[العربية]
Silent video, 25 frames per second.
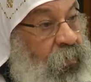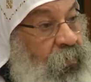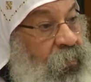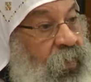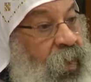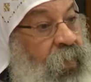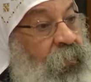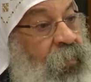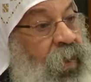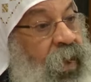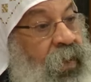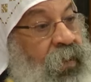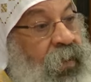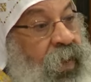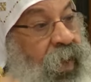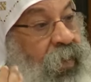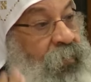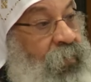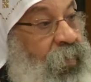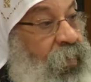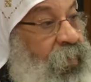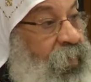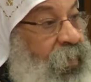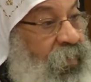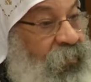ياما احنا
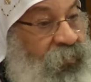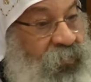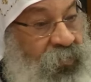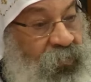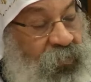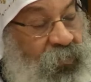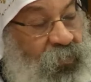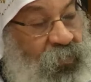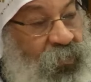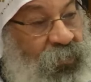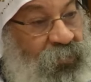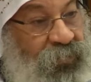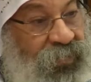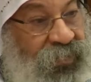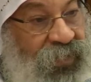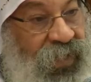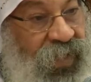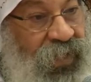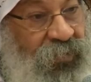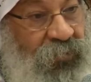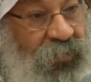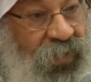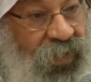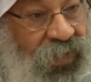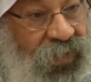عملنا فيه هو
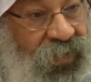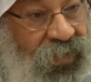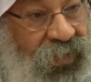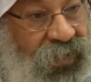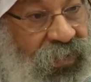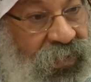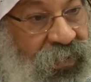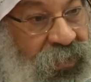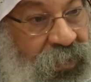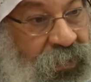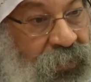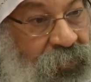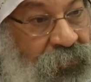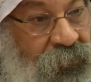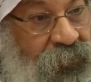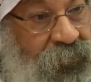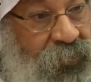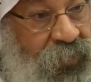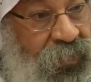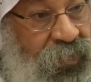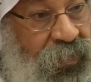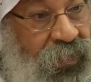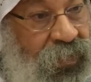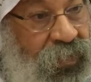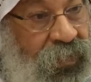مسامح
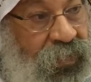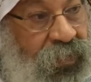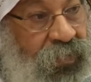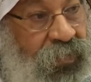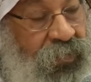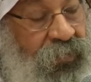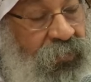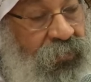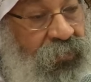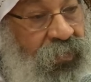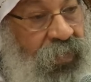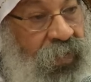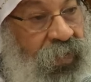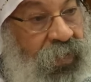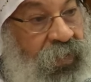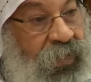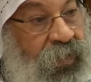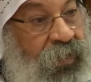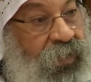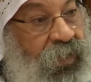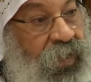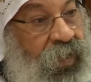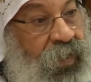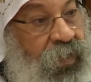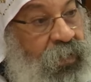
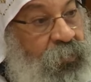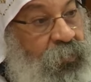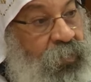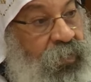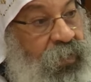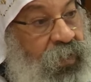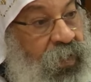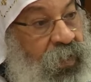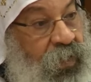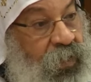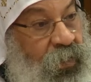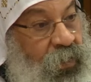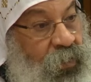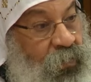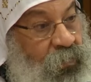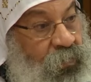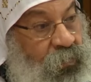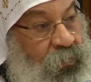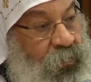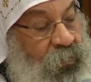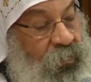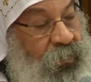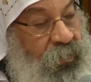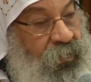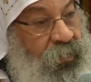فخلينا قلبنا حلو
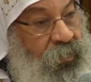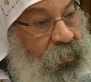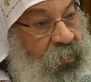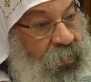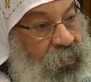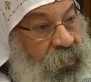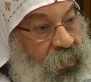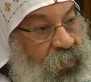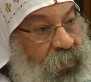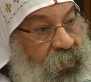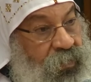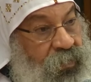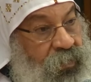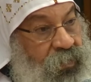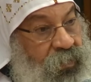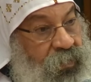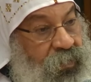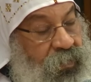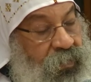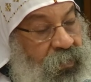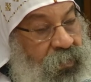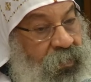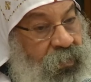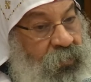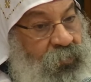
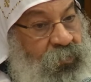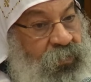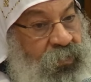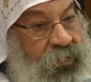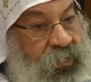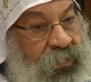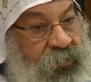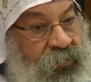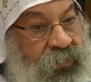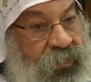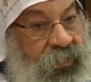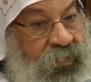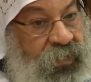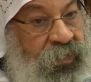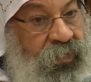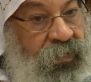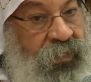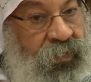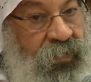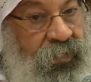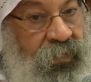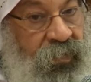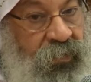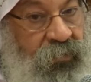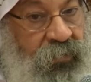يمشي في
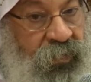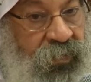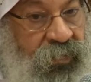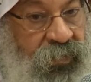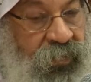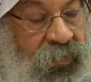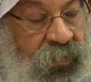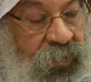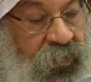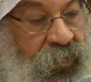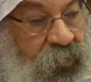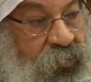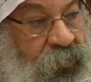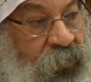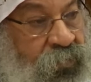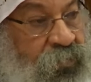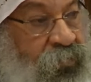سكة المسيح مش